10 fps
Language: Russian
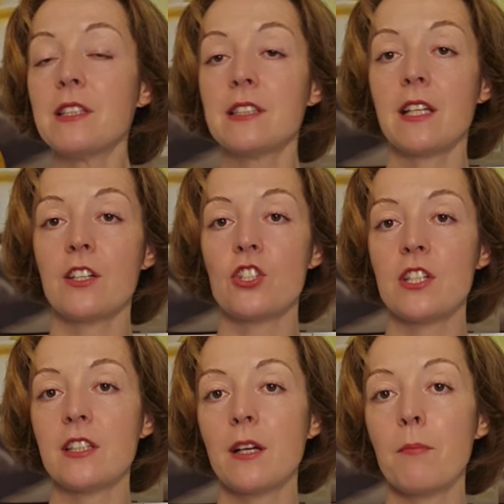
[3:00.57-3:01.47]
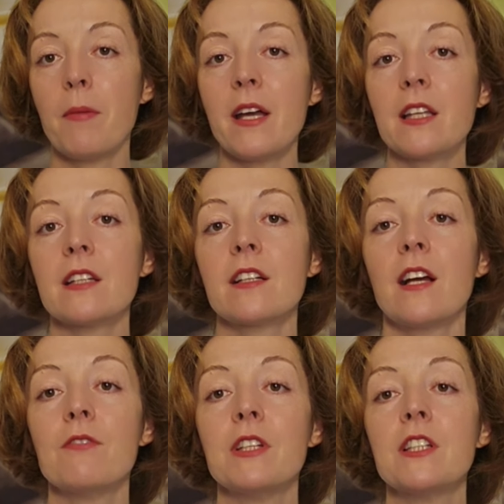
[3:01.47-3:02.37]
Сара Джессика Паркер
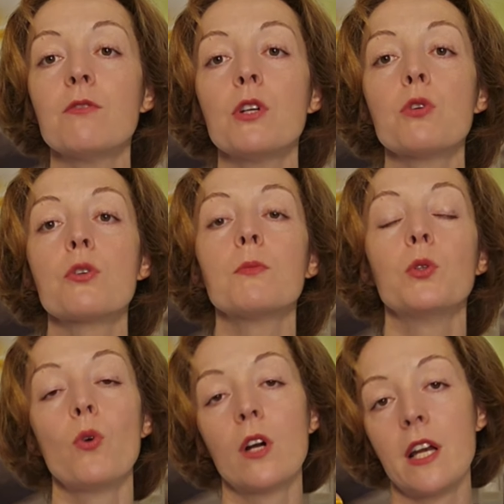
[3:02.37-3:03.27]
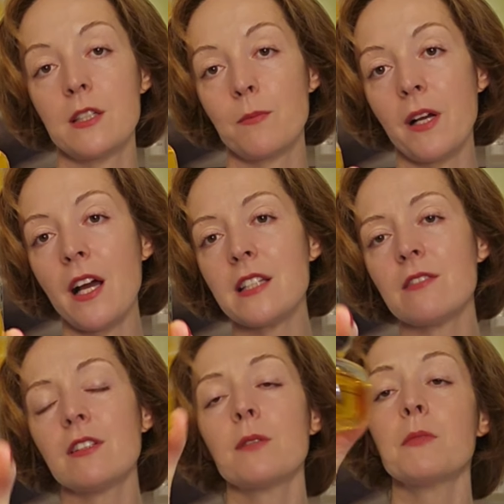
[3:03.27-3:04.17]
Ковет. Его я уже много раз
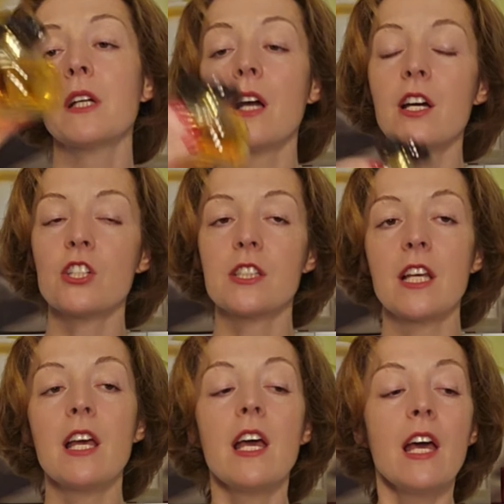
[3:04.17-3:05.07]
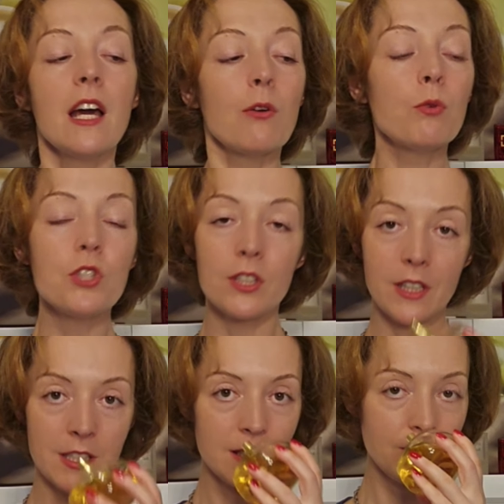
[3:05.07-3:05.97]
показывала, мне кажется. Очень
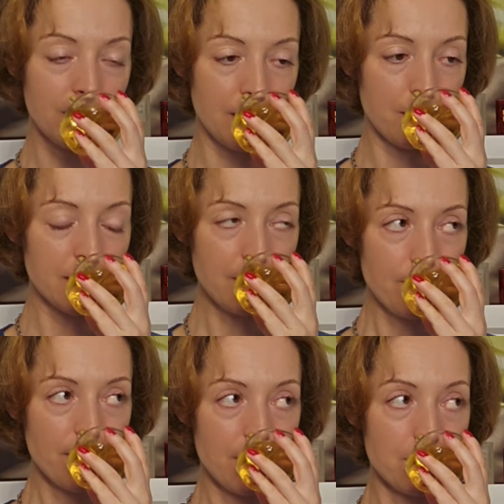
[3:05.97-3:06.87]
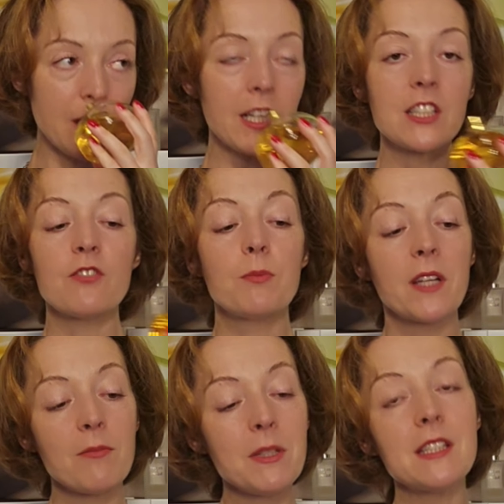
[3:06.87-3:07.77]
красивый аромат. Мне кажется, в
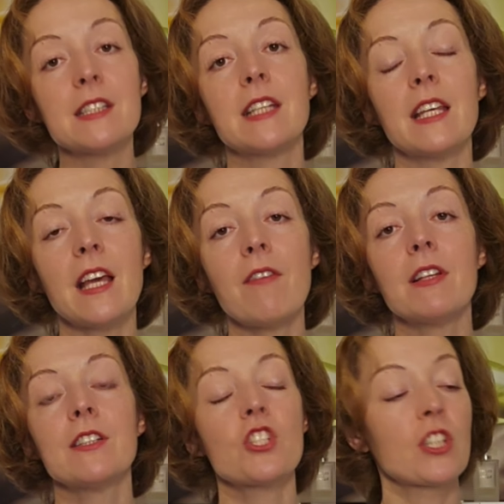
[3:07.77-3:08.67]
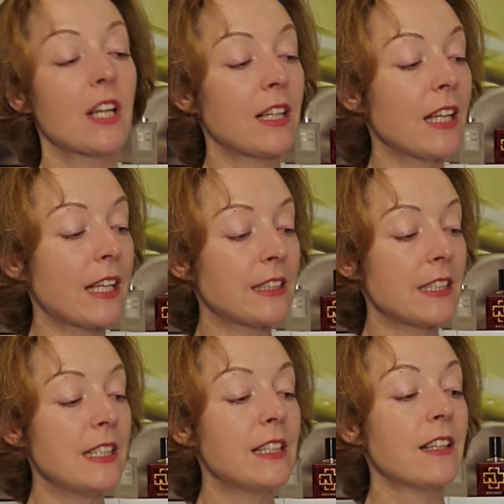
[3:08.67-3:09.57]
пирамиде заявлен шоколад
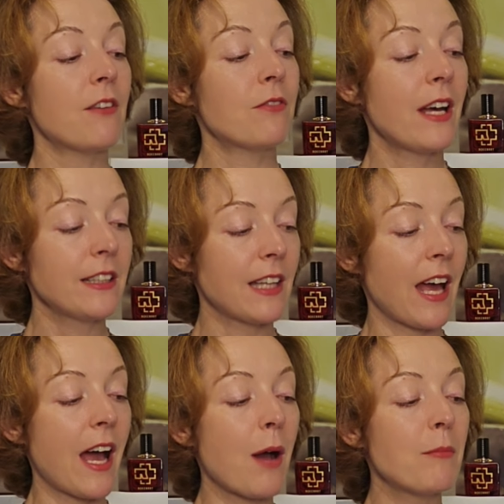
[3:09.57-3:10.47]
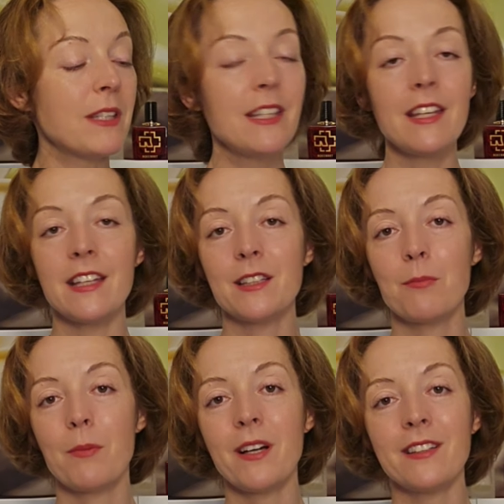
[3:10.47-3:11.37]
и лаванда, а мне это
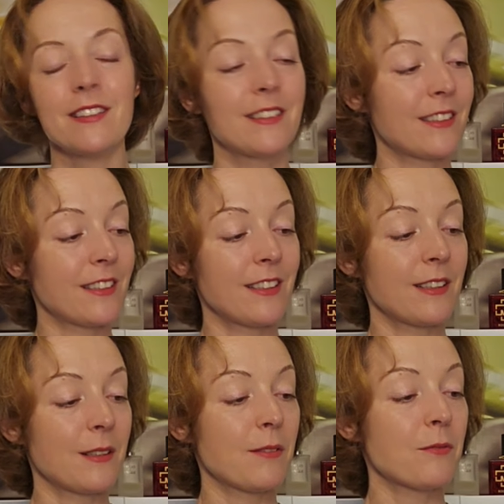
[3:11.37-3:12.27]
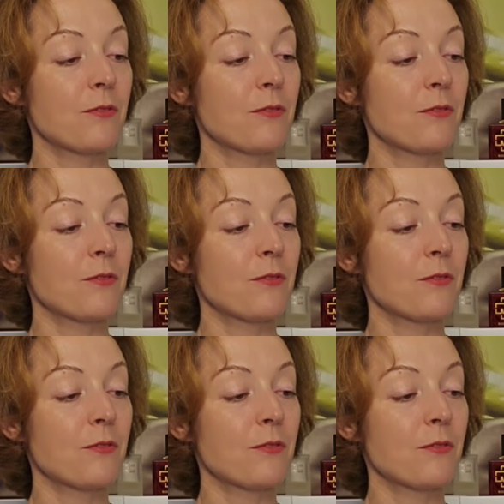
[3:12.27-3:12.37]
пахнет э,